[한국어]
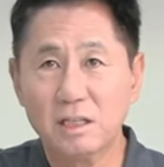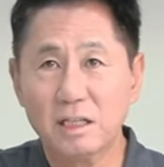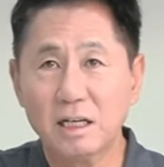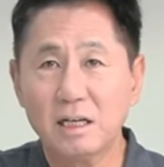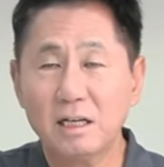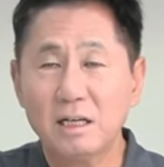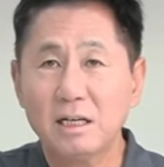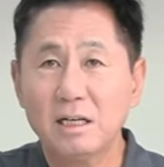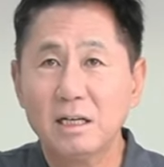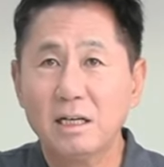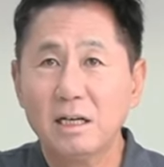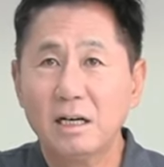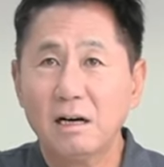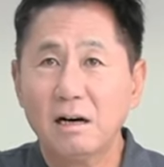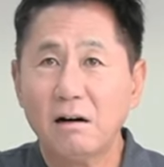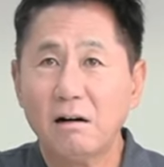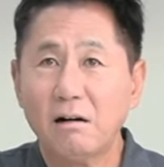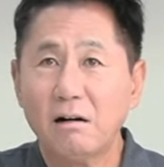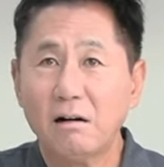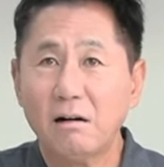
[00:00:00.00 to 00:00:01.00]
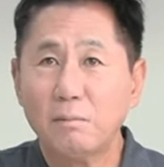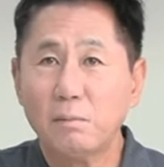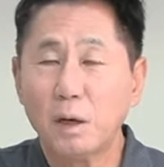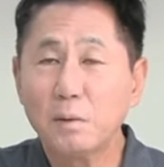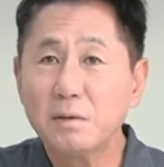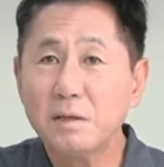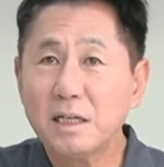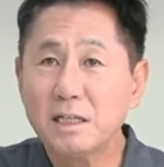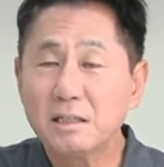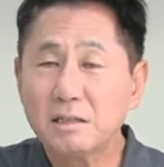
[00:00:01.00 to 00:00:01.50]
다 어,
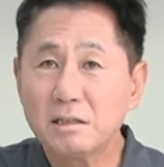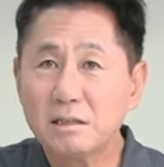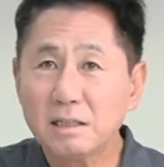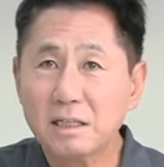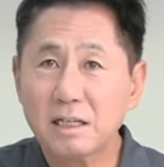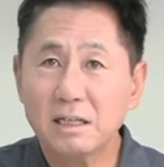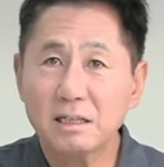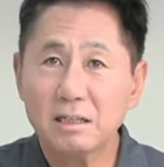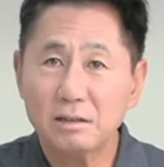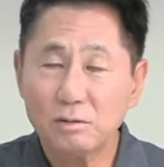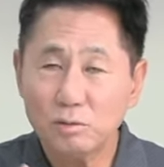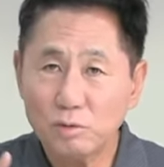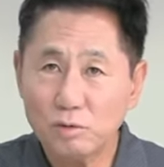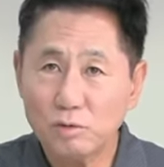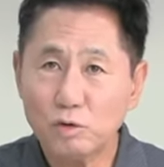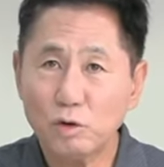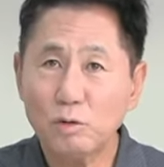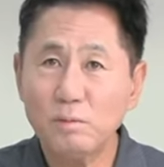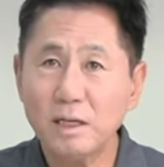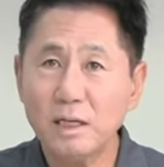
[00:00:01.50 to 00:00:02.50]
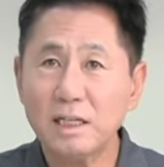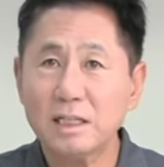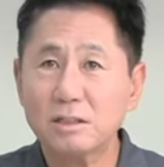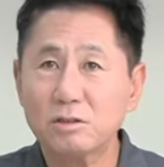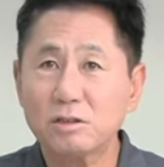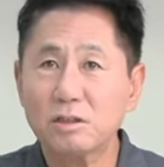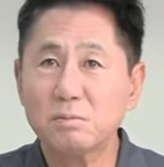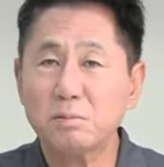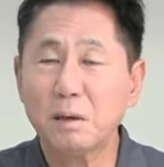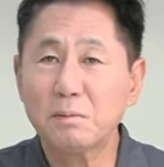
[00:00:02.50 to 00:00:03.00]
법인에서는 다 조금만
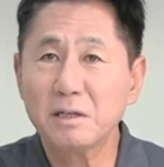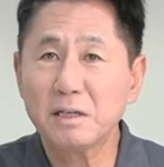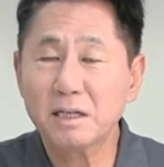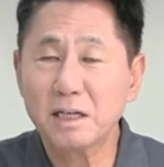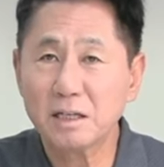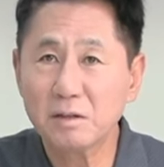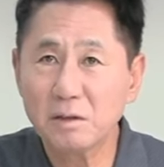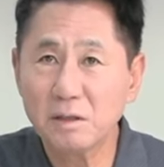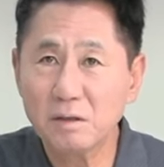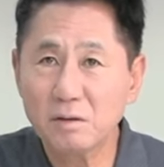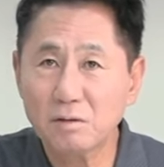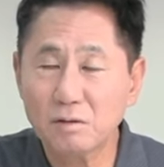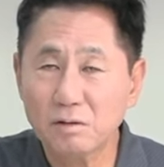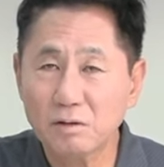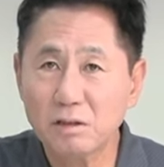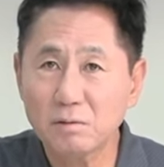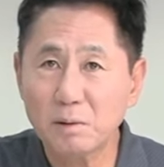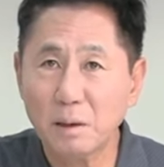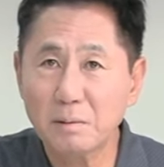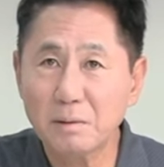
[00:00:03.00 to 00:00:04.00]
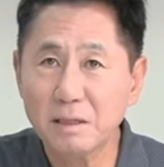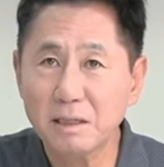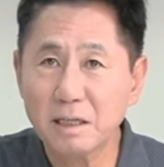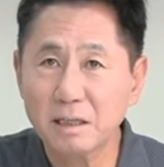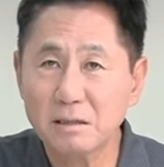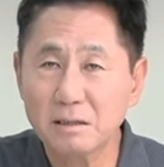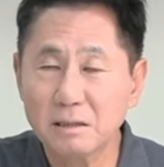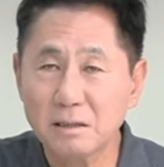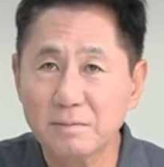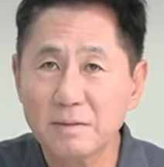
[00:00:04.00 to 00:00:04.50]
해서 또 법인카드 있고 그
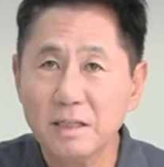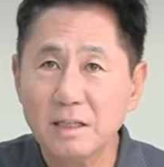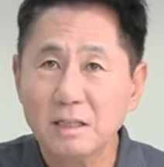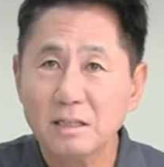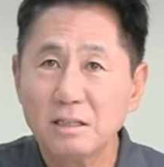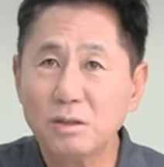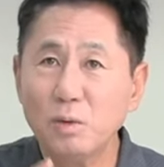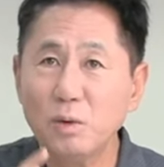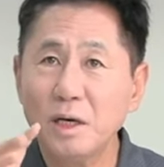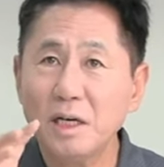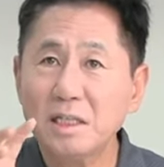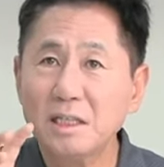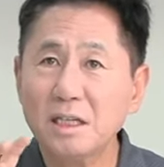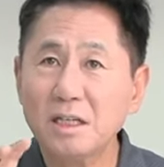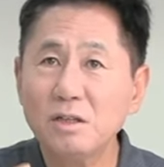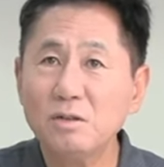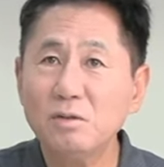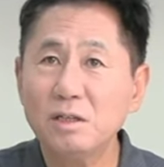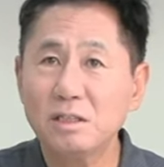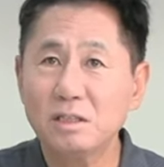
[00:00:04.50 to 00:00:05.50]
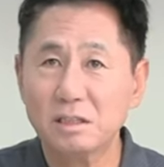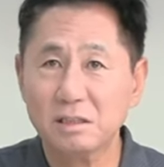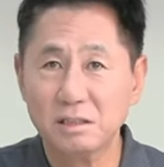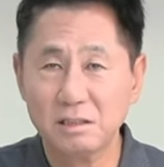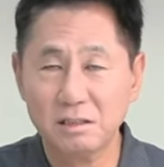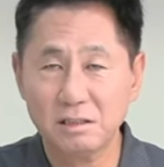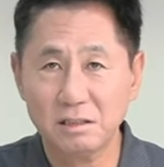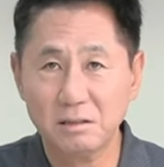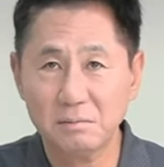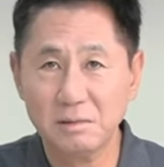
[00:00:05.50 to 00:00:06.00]
법인카드는 그 회사를 위해서
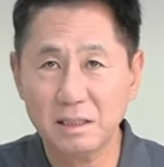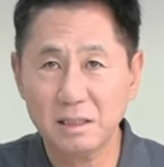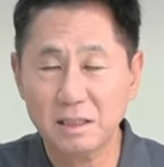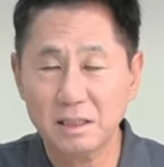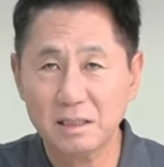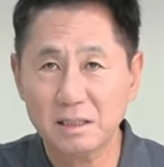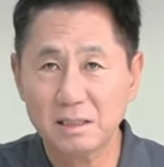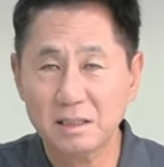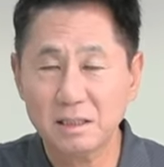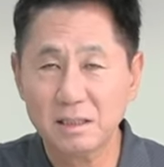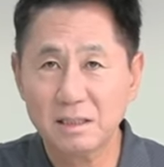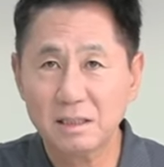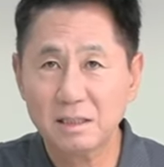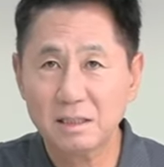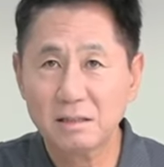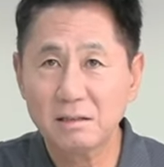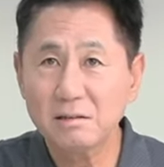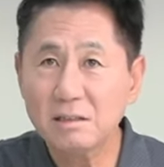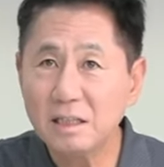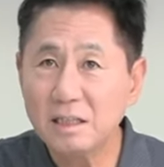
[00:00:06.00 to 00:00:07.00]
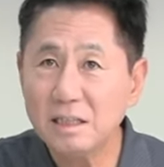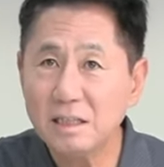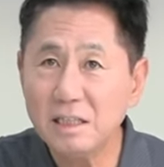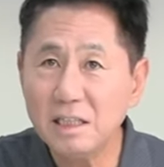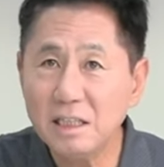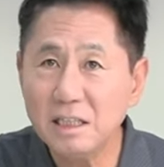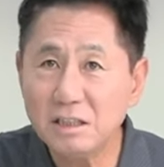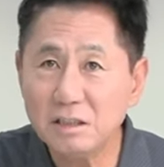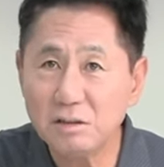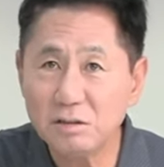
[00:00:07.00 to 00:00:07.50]
쓰는 겁니다. 그런데
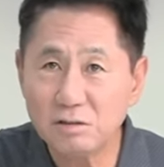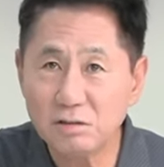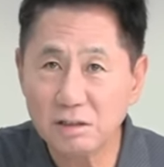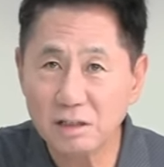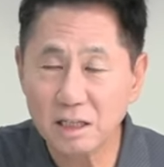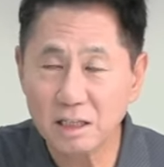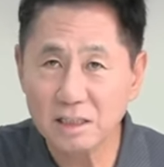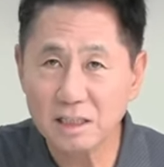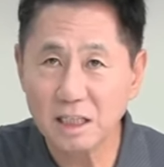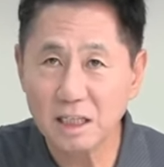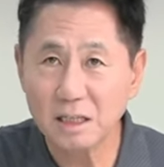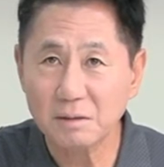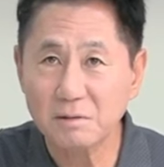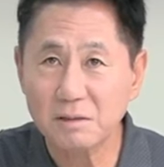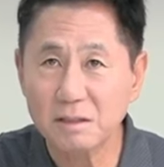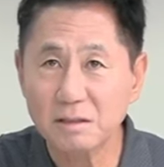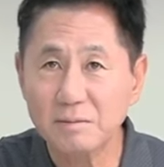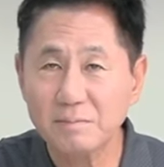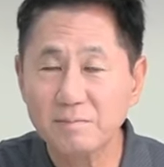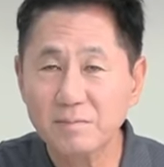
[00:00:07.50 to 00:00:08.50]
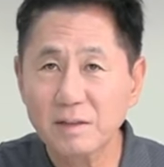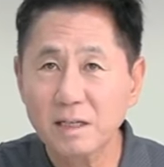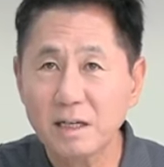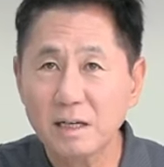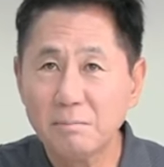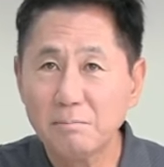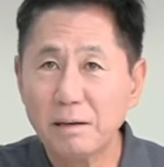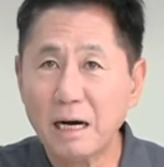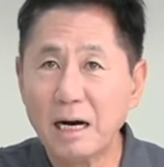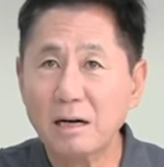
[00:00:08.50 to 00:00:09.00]
이진숙이라는 사람은
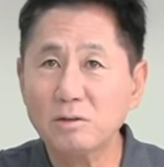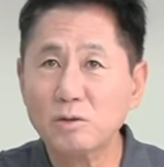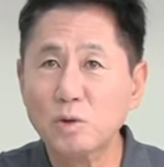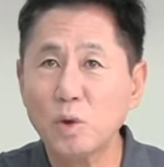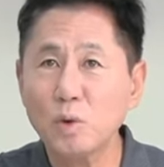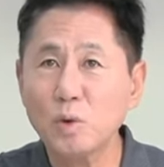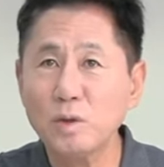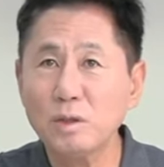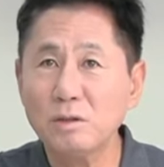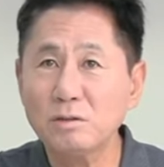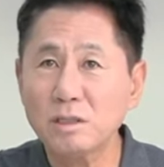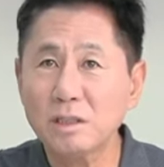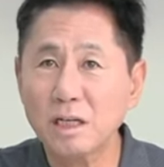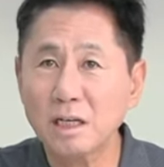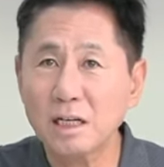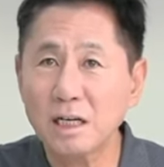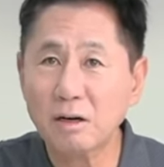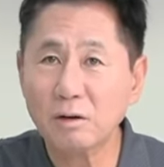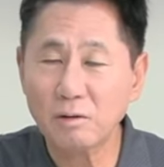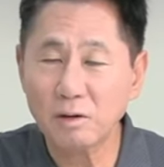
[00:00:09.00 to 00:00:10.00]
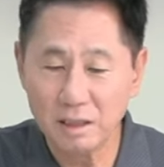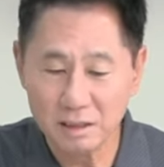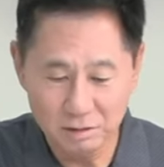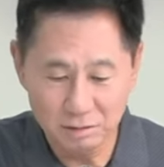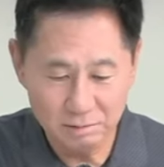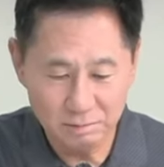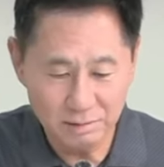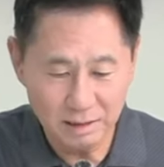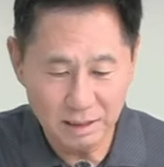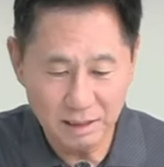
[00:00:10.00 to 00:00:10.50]
빵통위원장이라고 해요.
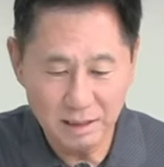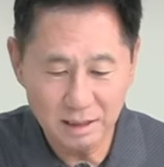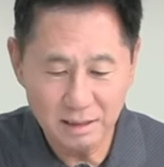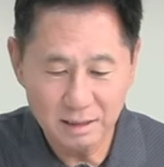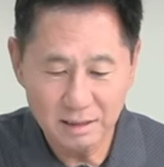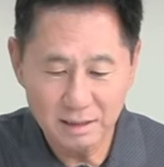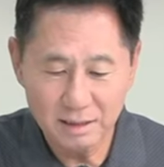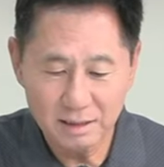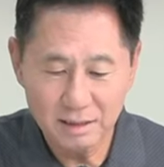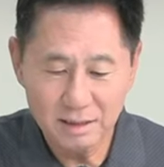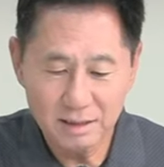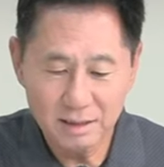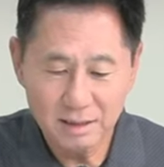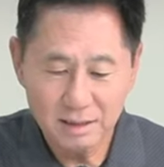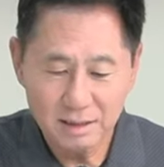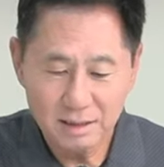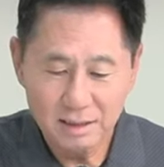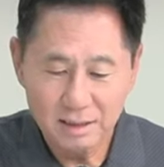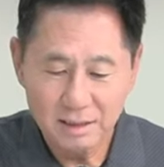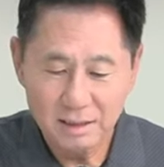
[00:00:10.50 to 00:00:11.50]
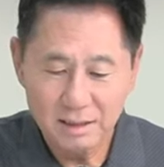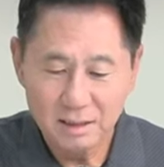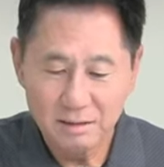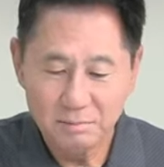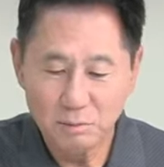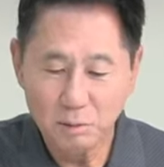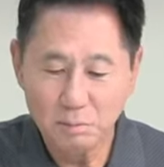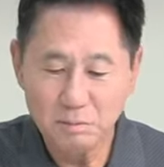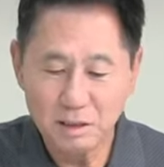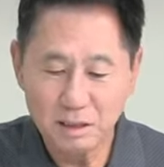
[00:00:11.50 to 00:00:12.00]
네?
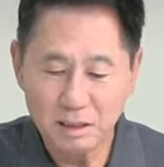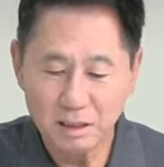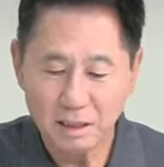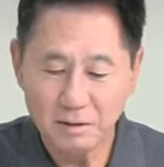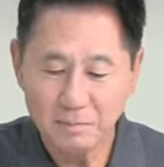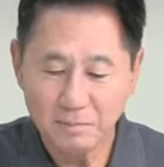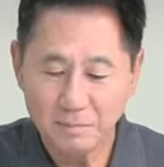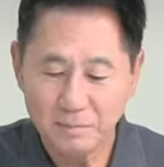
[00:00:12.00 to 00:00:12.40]
뭡니까?